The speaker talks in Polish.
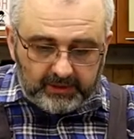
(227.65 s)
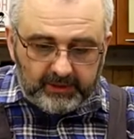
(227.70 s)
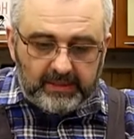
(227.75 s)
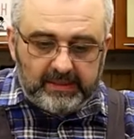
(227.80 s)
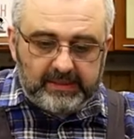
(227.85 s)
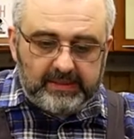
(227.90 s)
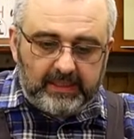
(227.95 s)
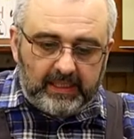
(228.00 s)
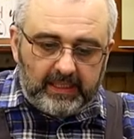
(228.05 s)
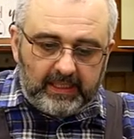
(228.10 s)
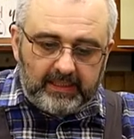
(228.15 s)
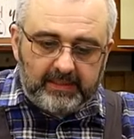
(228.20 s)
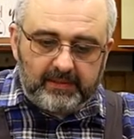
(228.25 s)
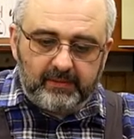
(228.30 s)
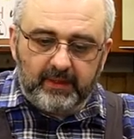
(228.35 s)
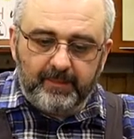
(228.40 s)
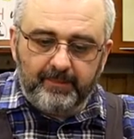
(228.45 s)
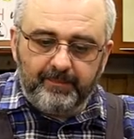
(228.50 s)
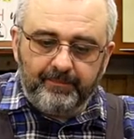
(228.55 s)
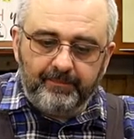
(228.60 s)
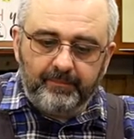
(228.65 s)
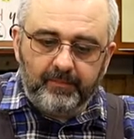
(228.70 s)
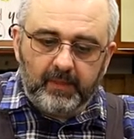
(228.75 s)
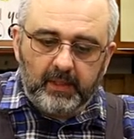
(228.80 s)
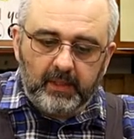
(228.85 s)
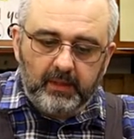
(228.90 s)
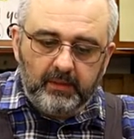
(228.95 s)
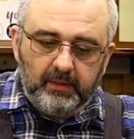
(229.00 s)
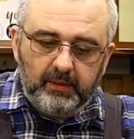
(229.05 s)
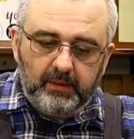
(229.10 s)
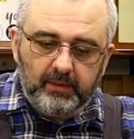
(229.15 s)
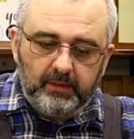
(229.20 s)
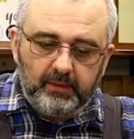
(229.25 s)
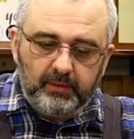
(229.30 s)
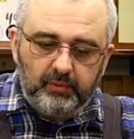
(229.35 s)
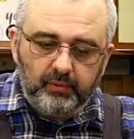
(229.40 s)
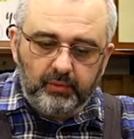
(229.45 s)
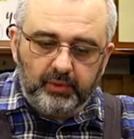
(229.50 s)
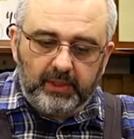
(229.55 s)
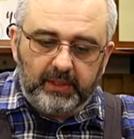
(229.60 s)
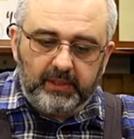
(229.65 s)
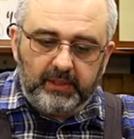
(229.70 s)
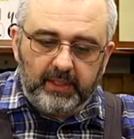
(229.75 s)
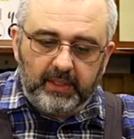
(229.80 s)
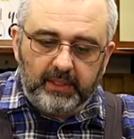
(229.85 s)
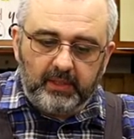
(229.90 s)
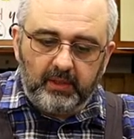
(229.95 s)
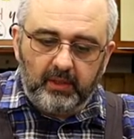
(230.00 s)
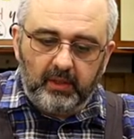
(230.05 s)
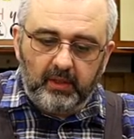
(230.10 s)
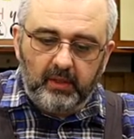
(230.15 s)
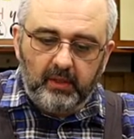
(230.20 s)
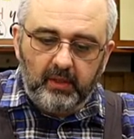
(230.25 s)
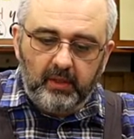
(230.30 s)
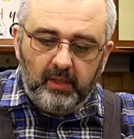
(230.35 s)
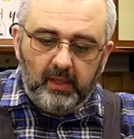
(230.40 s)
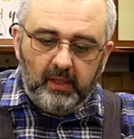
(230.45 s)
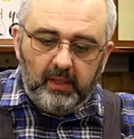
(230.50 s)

nie znalazłem e, tutaj tego.